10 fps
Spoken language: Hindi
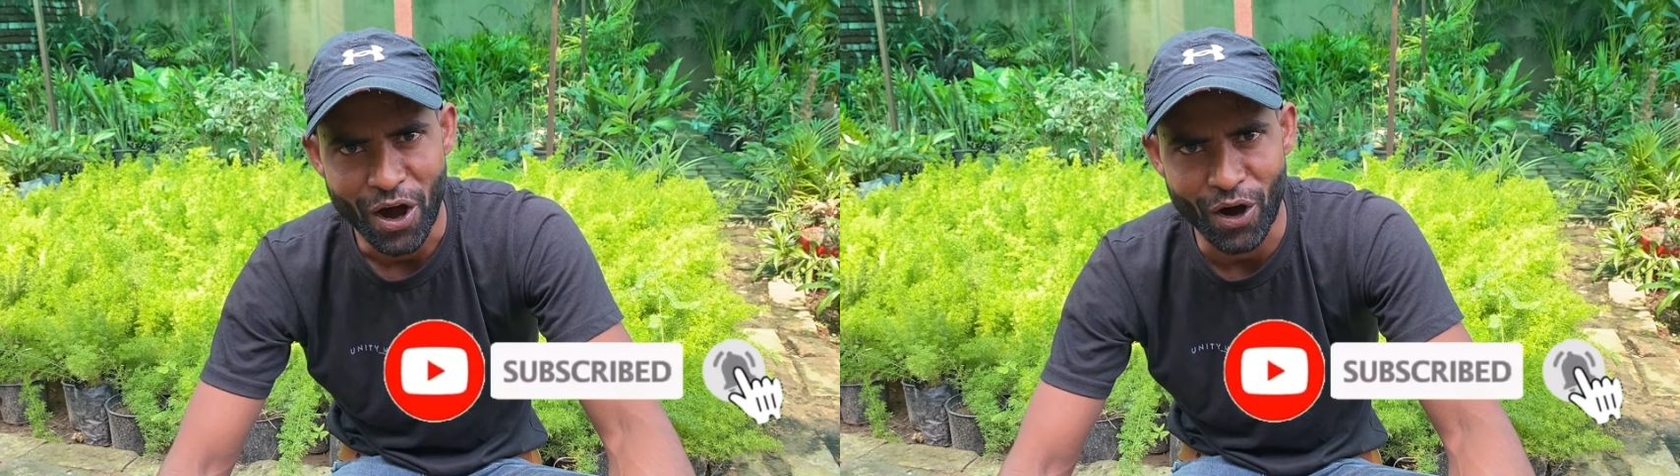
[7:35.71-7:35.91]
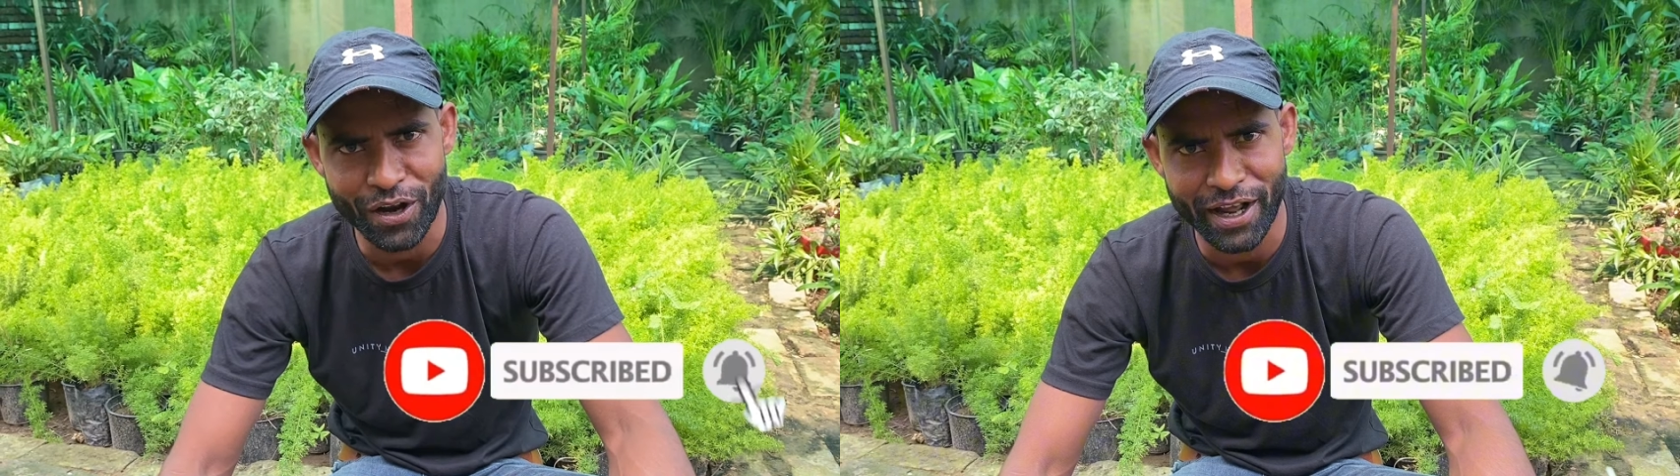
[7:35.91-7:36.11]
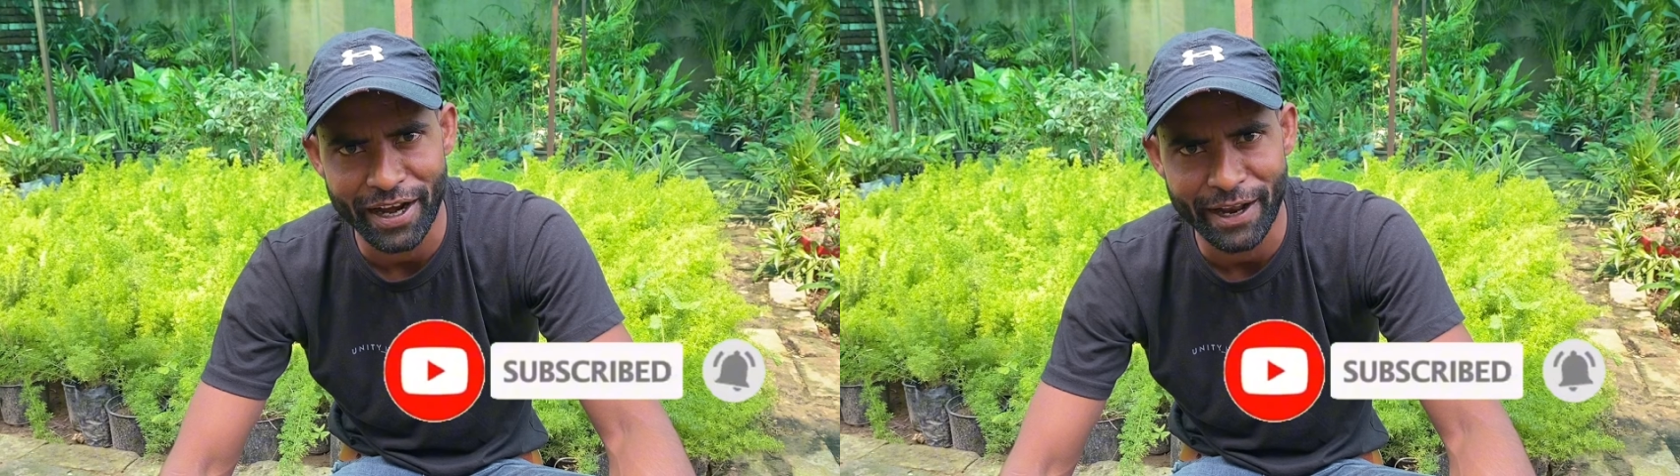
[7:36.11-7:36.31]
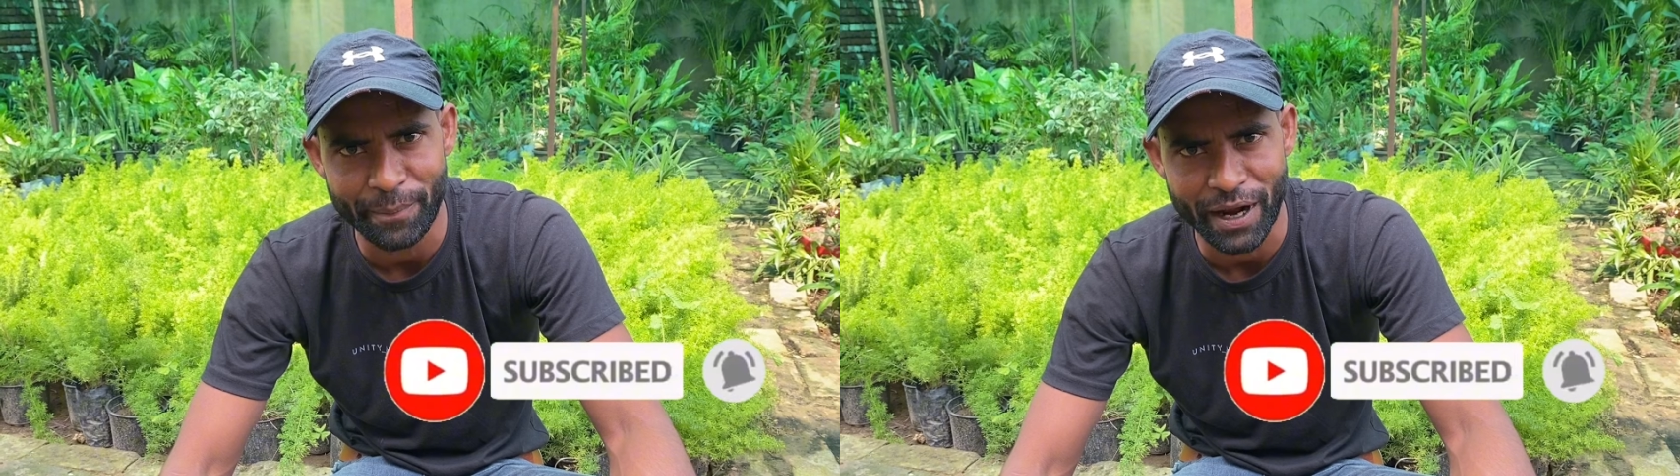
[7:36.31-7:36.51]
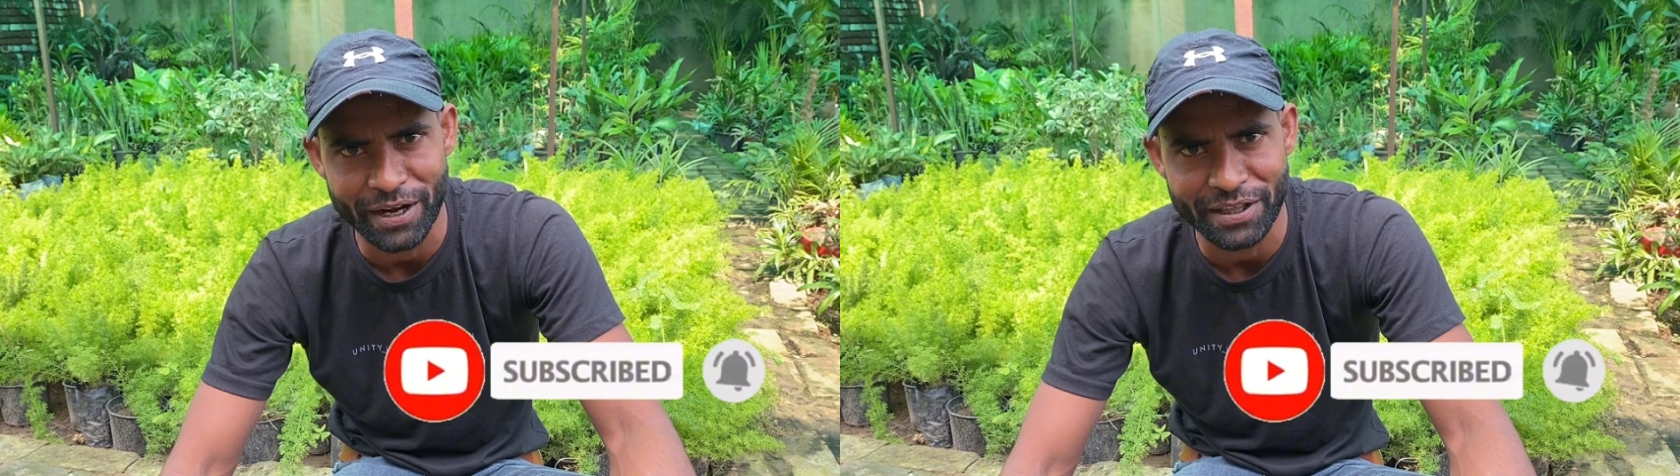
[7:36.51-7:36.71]
और नए नए
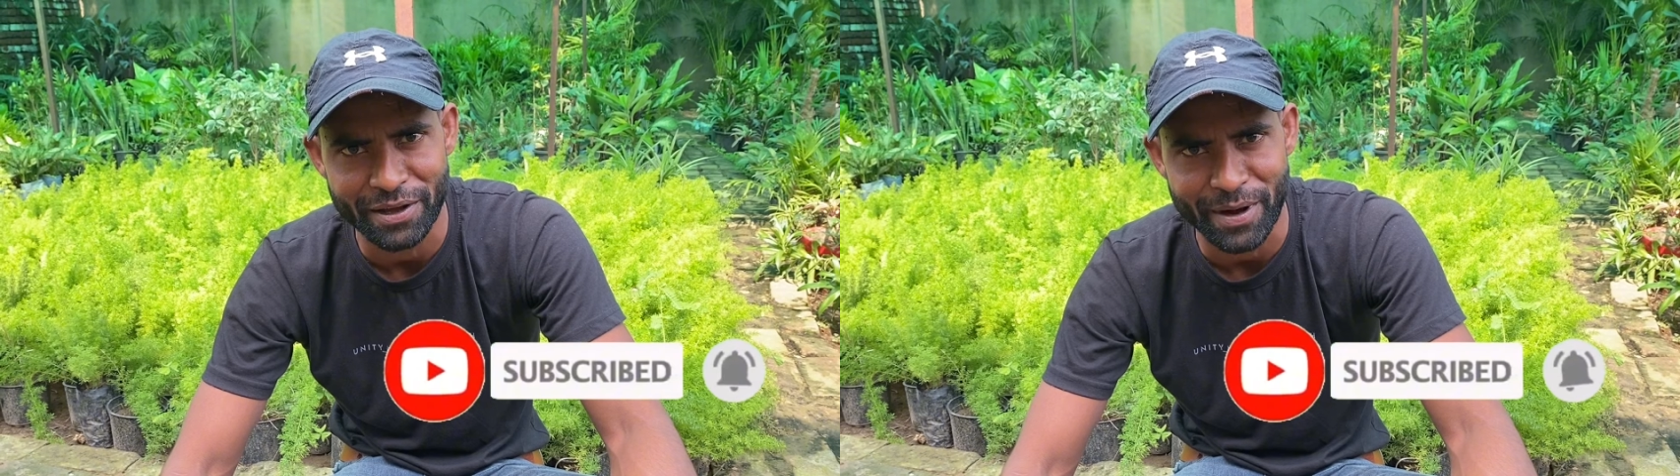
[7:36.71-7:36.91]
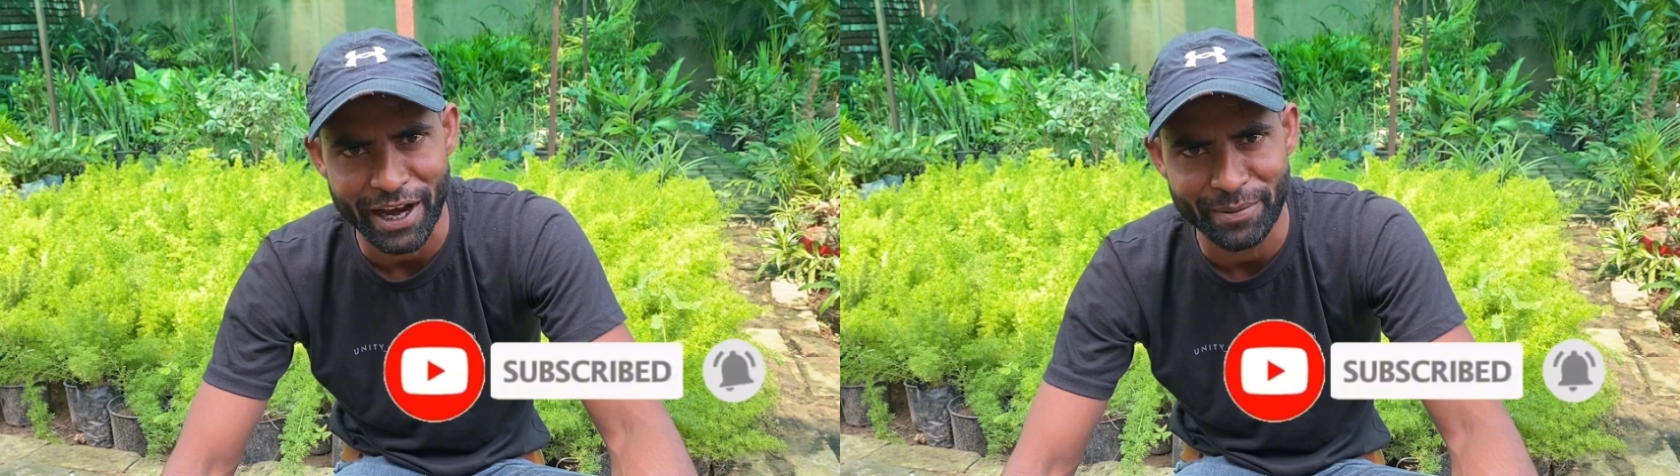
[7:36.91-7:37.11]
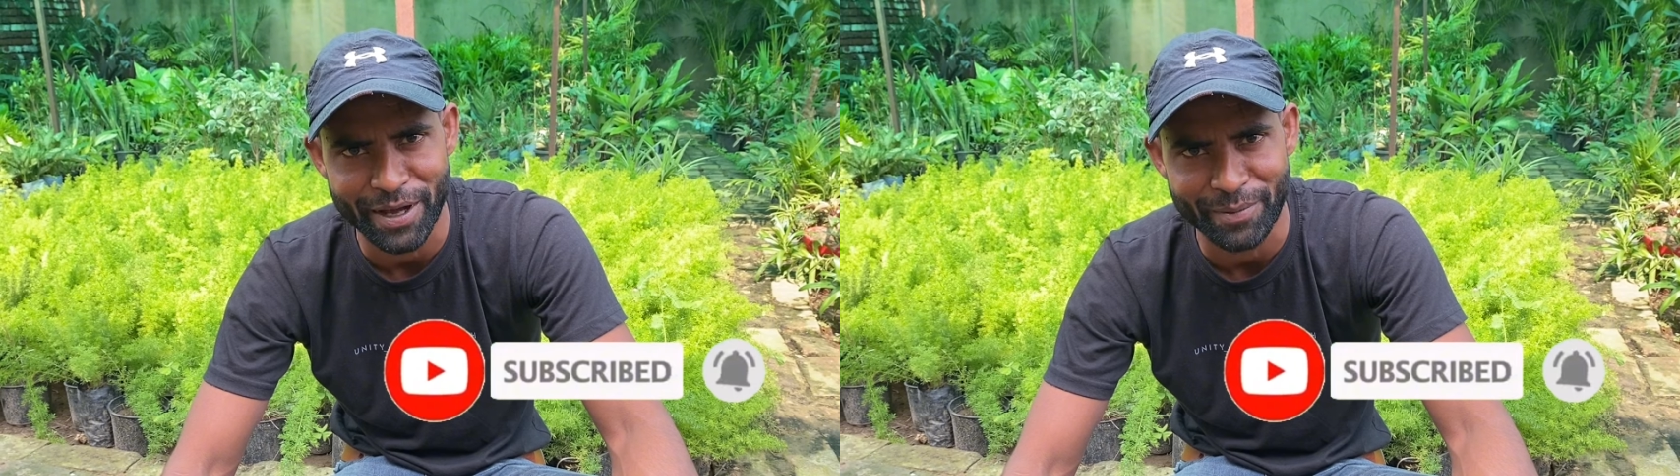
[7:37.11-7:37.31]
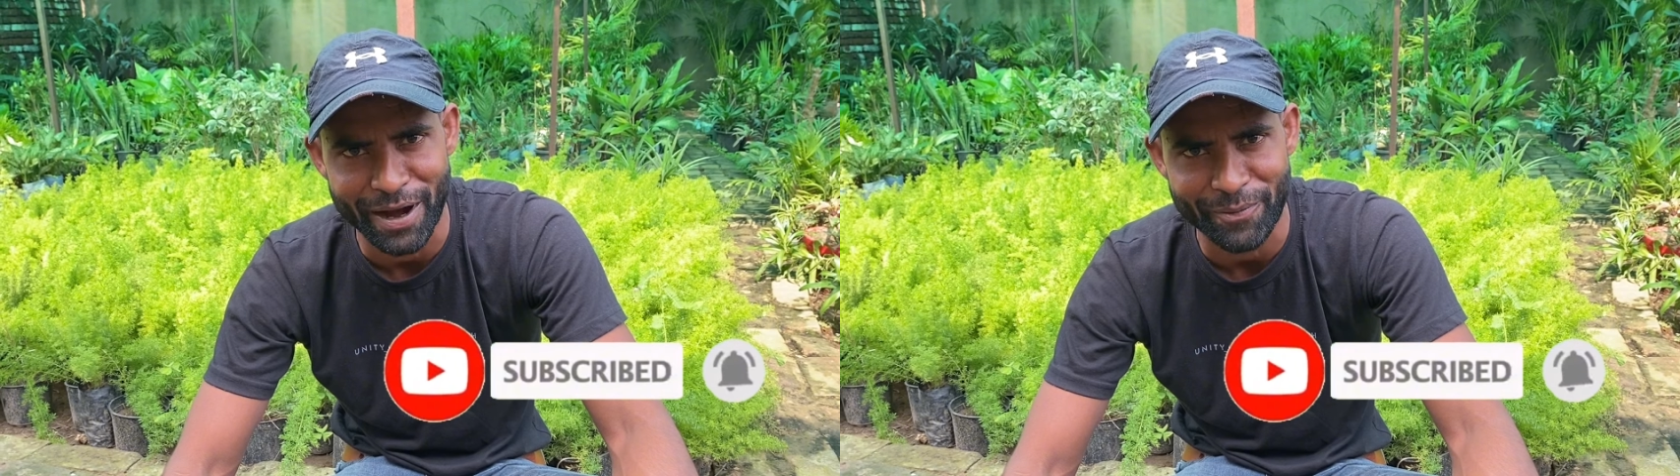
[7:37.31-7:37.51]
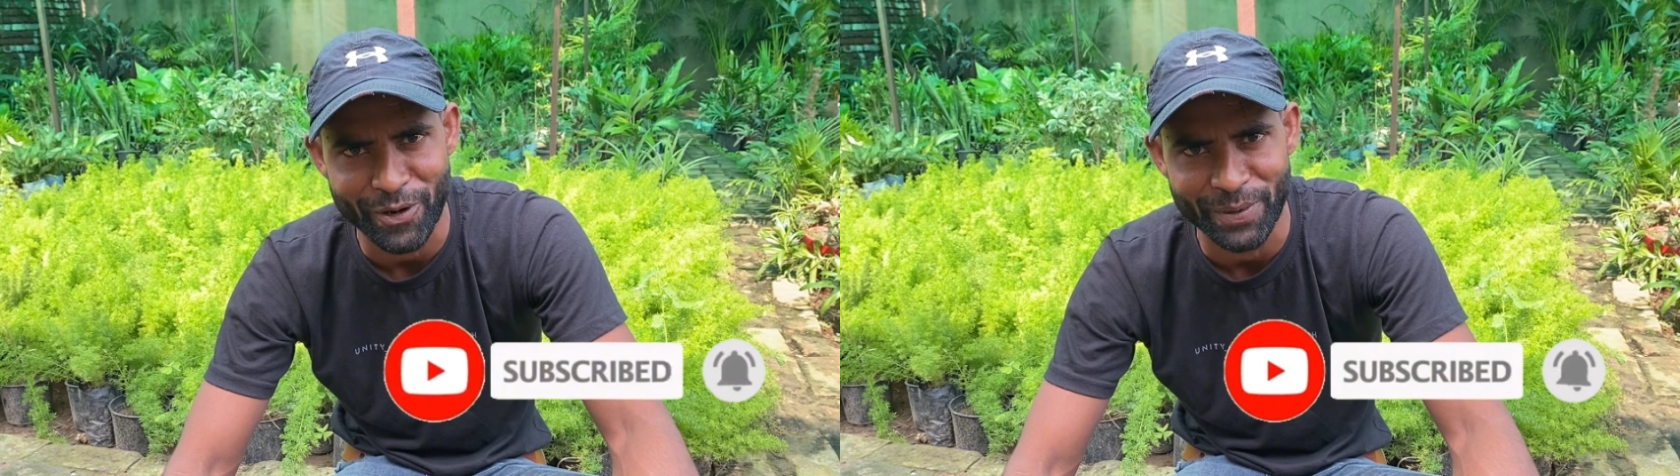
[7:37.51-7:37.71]
प्लांट्स के बारे में हम
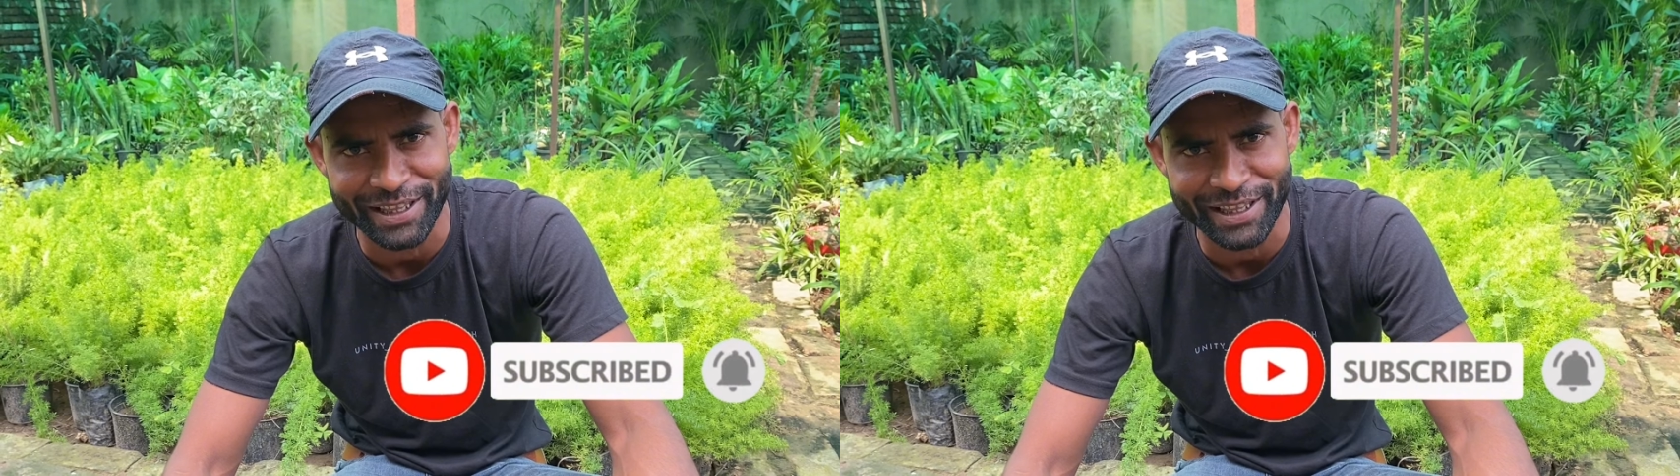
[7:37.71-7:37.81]
आपको